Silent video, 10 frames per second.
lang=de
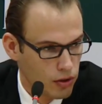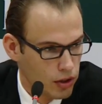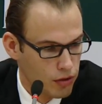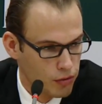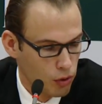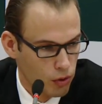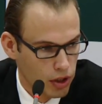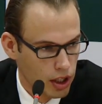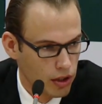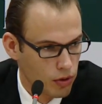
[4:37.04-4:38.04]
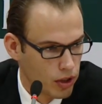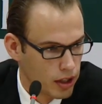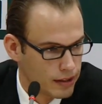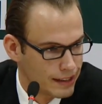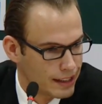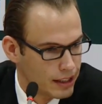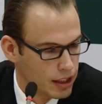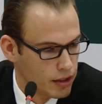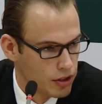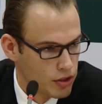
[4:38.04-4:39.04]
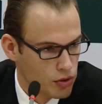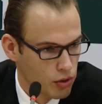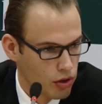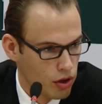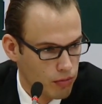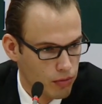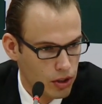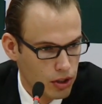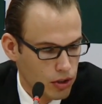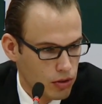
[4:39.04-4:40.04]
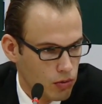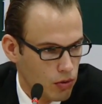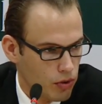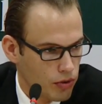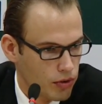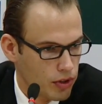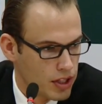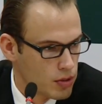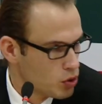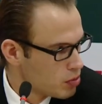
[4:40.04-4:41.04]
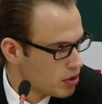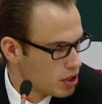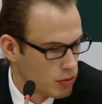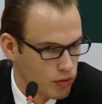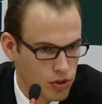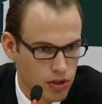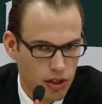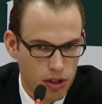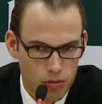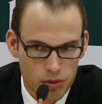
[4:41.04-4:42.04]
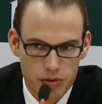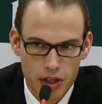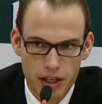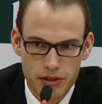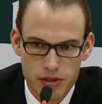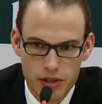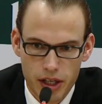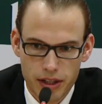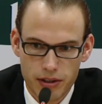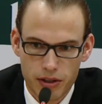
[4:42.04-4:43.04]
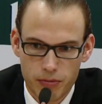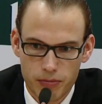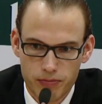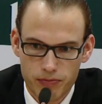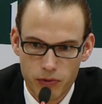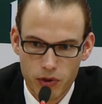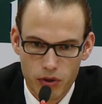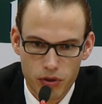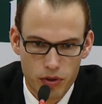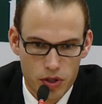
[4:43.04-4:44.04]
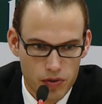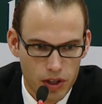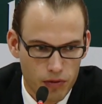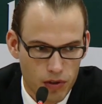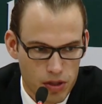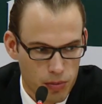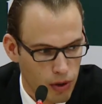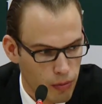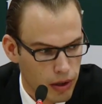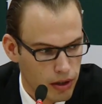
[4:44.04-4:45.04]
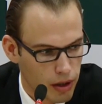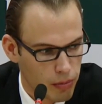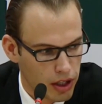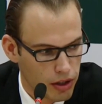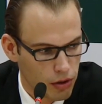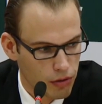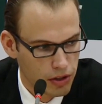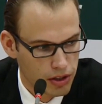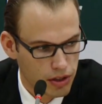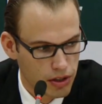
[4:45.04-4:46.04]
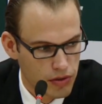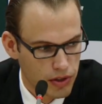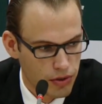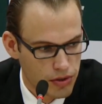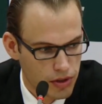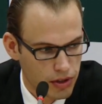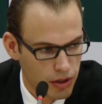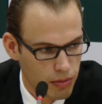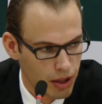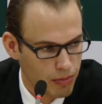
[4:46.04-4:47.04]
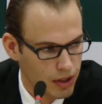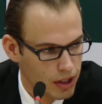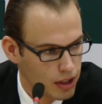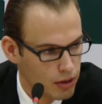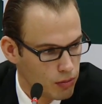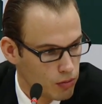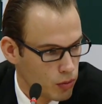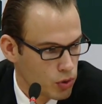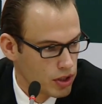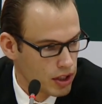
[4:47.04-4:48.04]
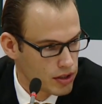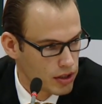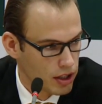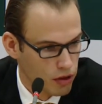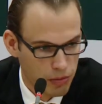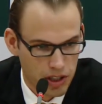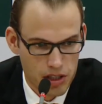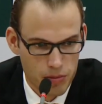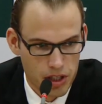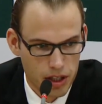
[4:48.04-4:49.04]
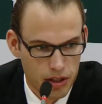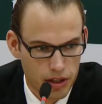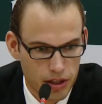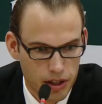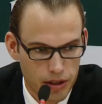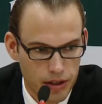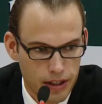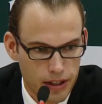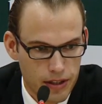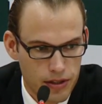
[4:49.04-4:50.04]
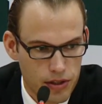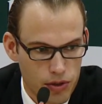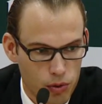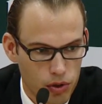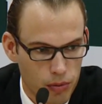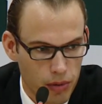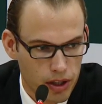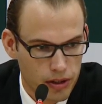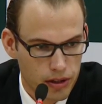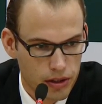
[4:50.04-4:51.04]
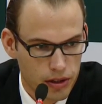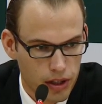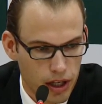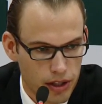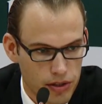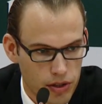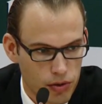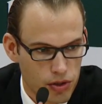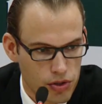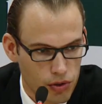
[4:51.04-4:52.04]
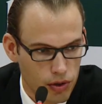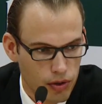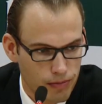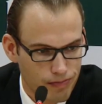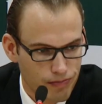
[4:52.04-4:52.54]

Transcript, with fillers: in Führung gehen oder äh, wieder zurückkommen. Und äh, das muss man sich bewusst sein. Also muss die ganze Zeit, äh, deswegen war es mir auch am Ende noch wichtig, dass wir konzentriert bleiben. Man muss die ganze Zeit aufmerksam sein, denn äh, sie suchen immer äh, eine Situation,